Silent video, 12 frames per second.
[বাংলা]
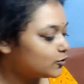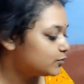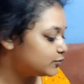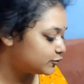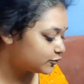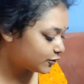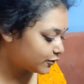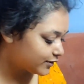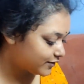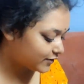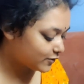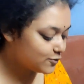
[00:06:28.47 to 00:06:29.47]
খুব সুন্দর
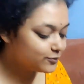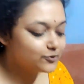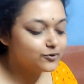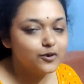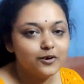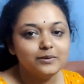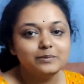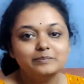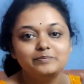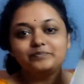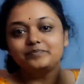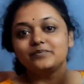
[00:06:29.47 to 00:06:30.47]
হয়েছে খুব সুন্দর
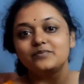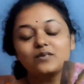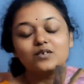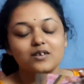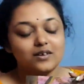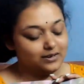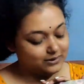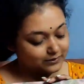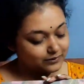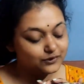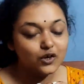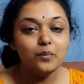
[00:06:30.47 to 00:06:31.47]

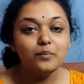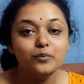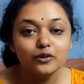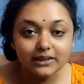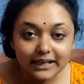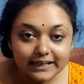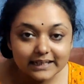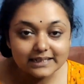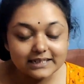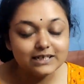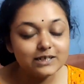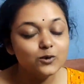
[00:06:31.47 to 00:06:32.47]
সব প্রত্যেকটা
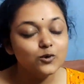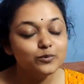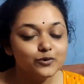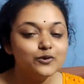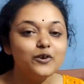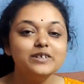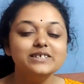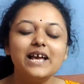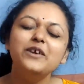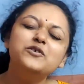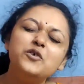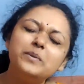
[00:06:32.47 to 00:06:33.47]
জিনিসই খুব সুন্দর হয়েছে
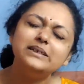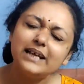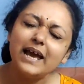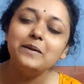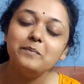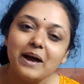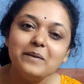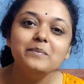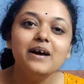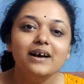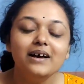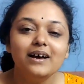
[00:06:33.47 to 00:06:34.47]
থ্যাংক ইউ সো মাচ স্যার ম্যাম
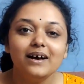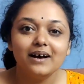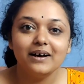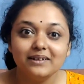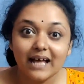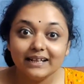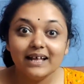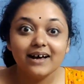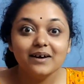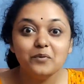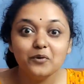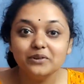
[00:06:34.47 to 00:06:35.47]
দাদা
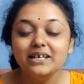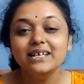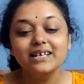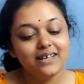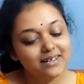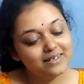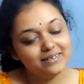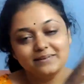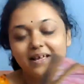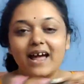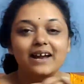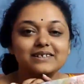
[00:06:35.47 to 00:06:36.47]
বৌদি
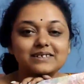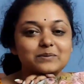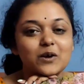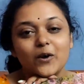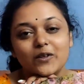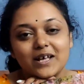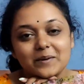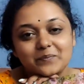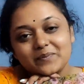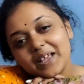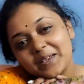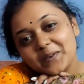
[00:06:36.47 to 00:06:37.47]
অ্যান্ড শঙ্কর দা
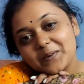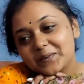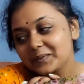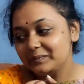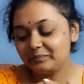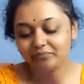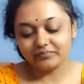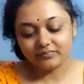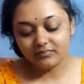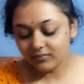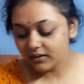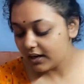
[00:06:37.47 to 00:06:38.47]
থ্যাংক ইউ
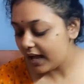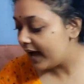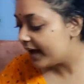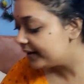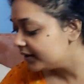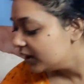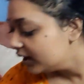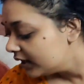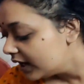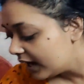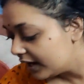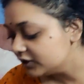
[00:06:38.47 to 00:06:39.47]
আর
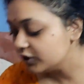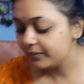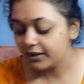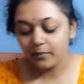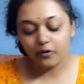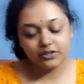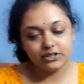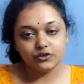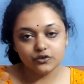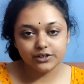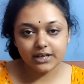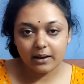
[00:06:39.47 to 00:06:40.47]
আর সব থেকে বড় জিনিস
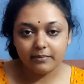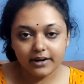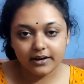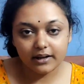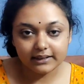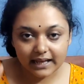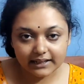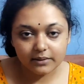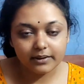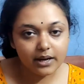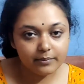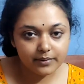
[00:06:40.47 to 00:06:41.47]
হচ্ছে আমার দাদা
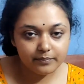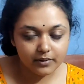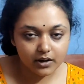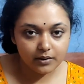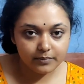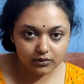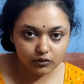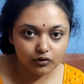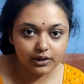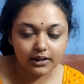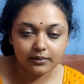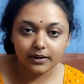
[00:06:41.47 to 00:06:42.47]
মানে আমার পিস্তত
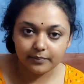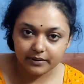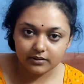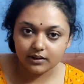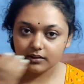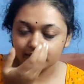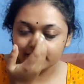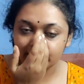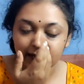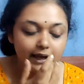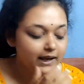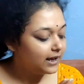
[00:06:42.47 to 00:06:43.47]
দাদা মানে পিসির
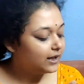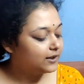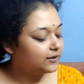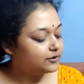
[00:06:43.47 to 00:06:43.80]
ছেলে তো